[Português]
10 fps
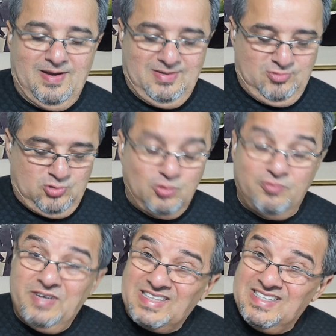os
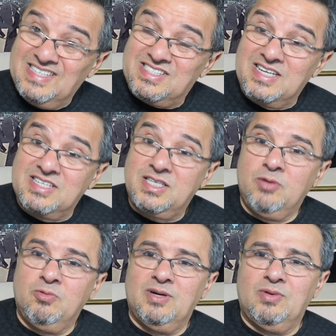governantes eles têm
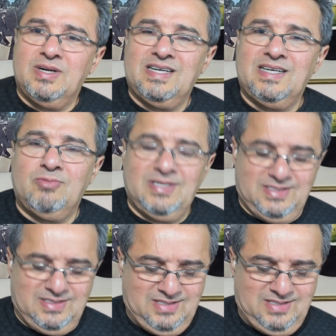uma, uma, uma,